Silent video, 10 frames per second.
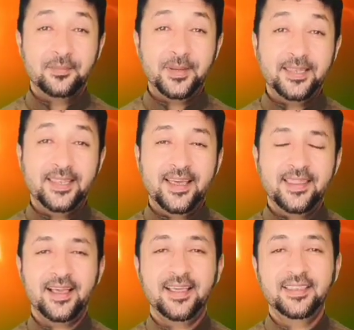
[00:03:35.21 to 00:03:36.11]
طبعا
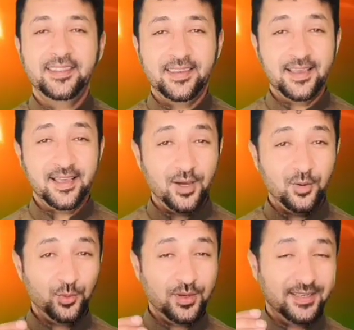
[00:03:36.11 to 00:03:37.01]
هذا حديثنا
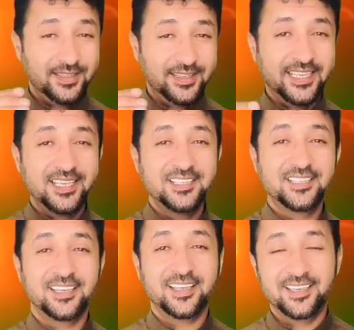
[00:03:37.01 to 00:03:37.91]
حول
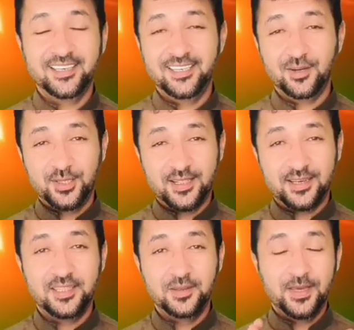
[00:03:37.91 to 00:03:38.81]
تجهيز الخليه
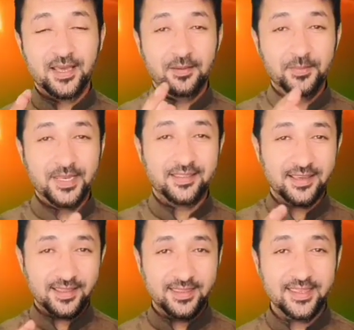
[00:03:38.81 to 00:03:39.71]
وترتيبها من
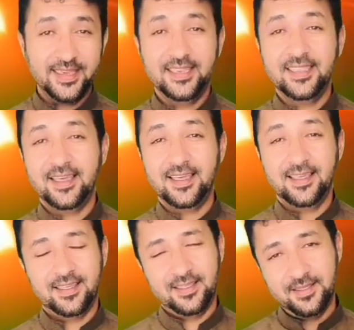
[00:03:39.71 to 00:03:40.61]
التغذيه الى
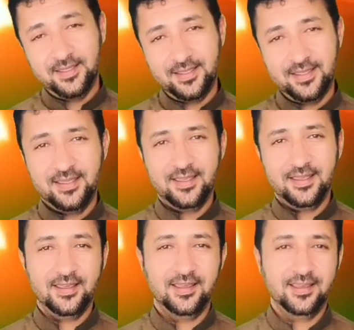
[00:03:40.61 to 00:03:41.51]

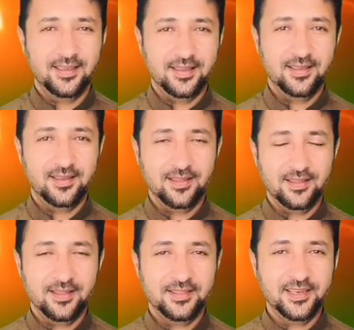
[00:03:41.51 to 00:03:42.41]

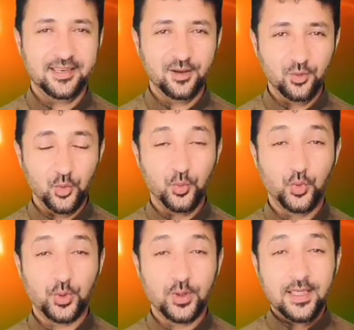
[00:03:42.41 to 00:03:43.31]
آه، تلك
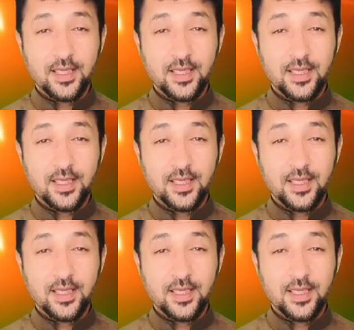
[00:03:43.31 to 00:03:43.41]
الامور.